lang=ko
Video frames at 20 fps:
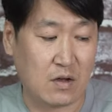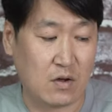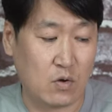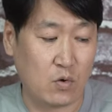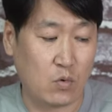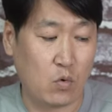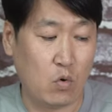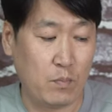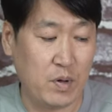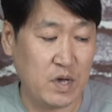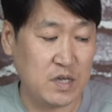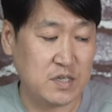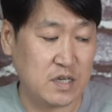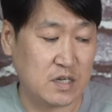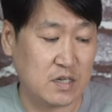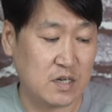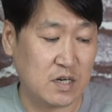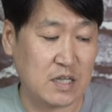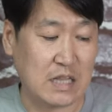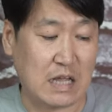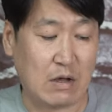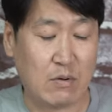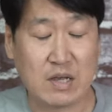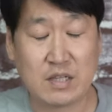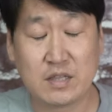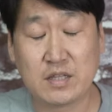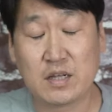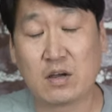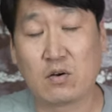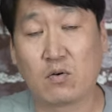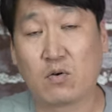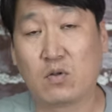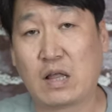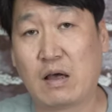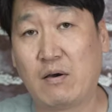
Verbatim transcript: 어, 홈페이지에 그렇게 나와 있더라고요.